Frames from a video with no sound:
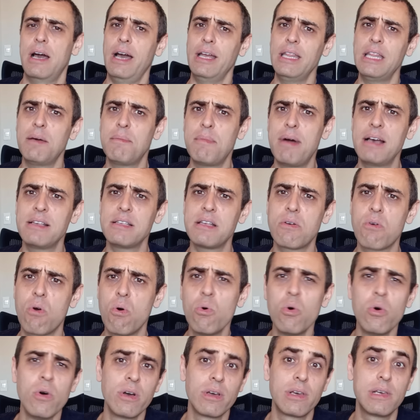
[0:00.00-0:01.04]
Ainda mais a
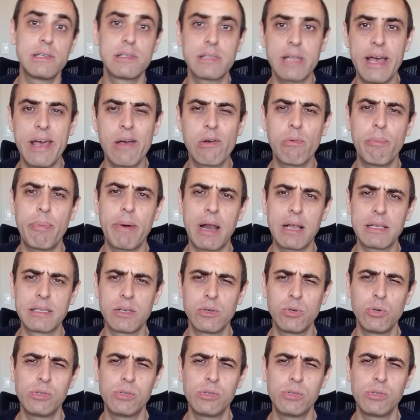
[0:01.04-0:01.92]
Gol, que está em recuperação